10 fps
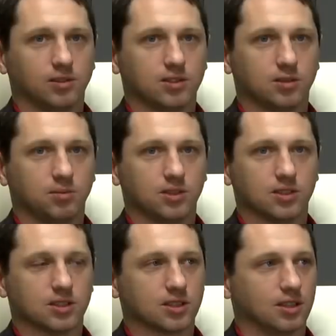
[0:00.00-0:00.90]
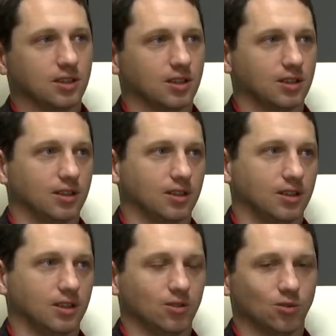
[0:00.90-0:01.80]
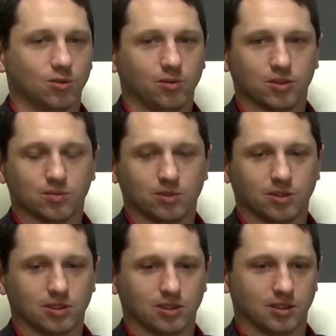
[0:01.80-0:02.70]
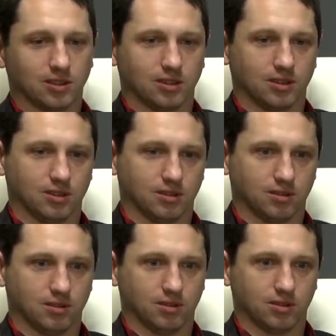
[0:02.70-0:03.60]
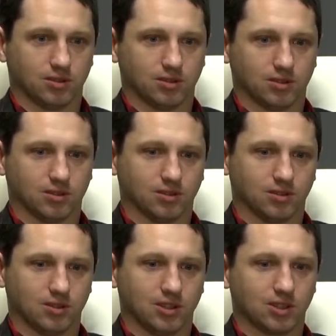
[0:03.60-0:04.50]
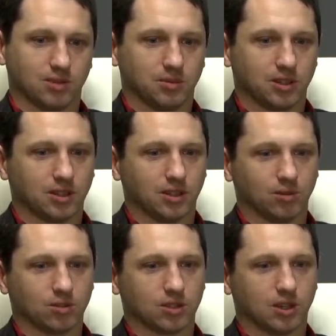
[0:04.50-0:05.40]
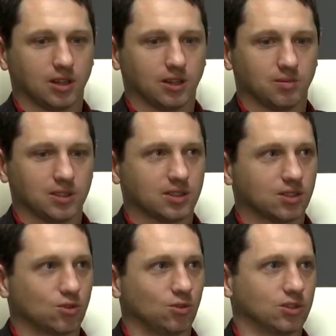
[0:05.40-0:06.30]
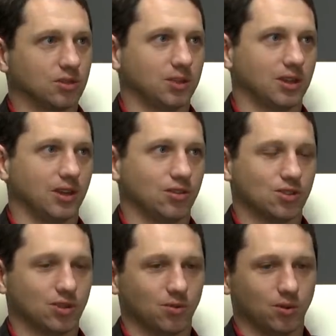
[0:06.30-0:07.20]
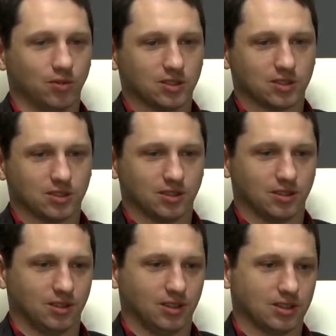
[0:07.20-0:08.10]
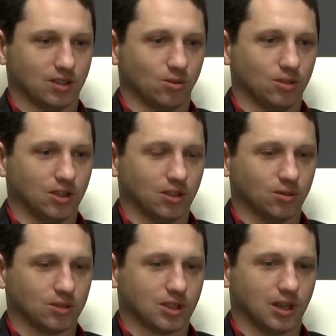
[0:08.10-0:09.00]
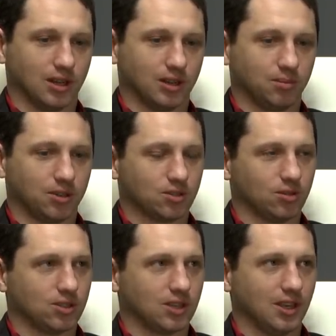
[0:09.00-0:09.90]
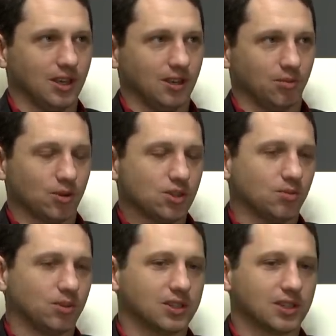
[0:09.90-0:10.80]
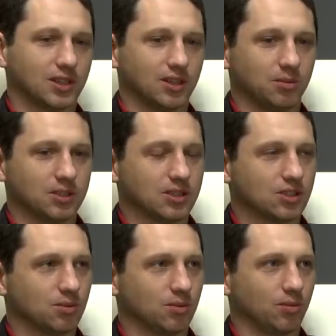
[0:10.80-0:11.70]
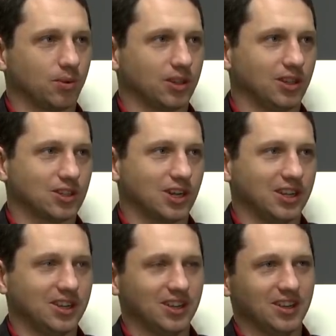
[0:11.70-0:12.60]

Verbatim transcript: вести бизнес, когда Янукович был. Э, то есть э, слишком, наверное, я устал от маски-шоу, забегающих в офис, э, и сотрудники устали, и пришлось... Проще было закрыть бизнес, чем его продолжать.